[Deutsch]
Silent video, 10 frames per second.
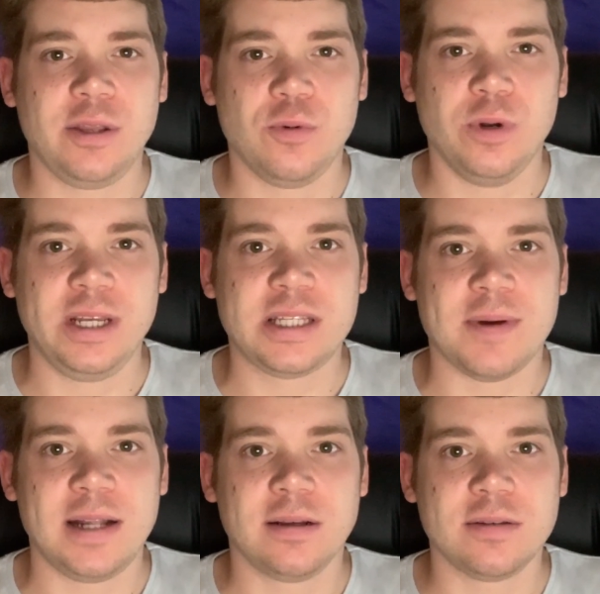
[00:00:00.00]
Juli
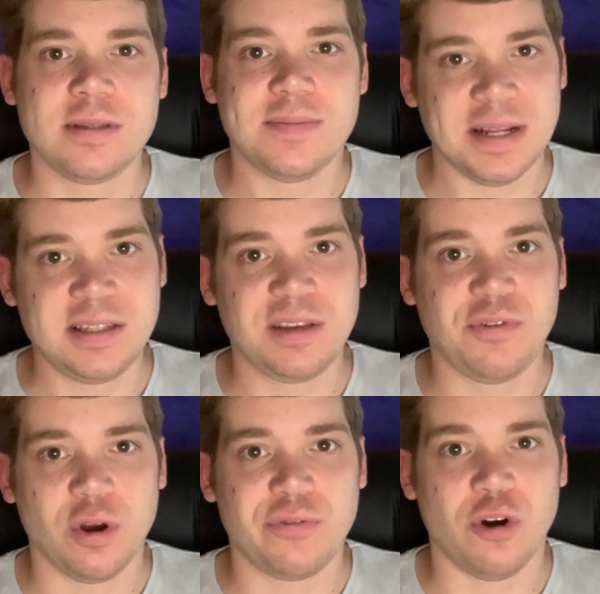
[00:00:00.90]
2020
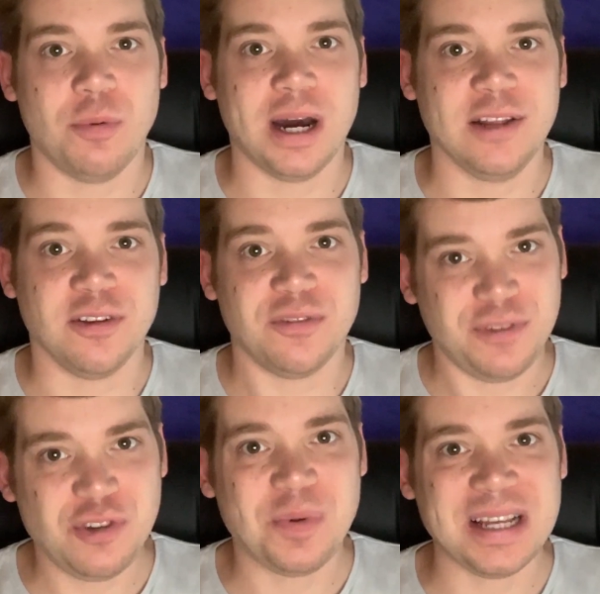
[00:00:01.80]
für euch vorbereitet.
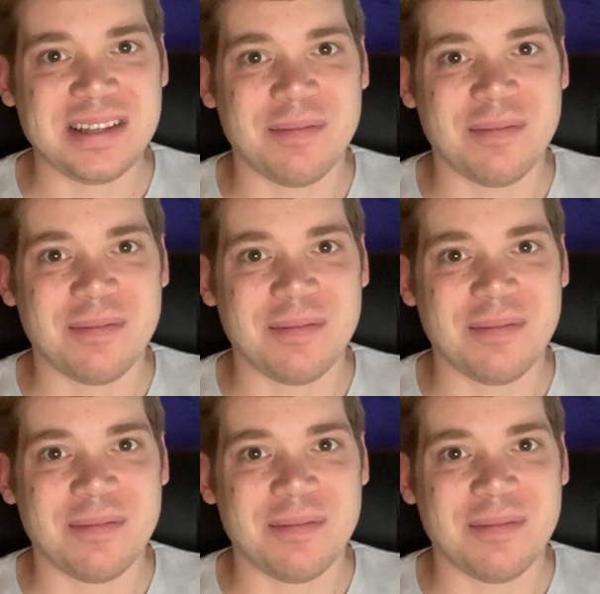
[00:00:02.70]
Viel Spaß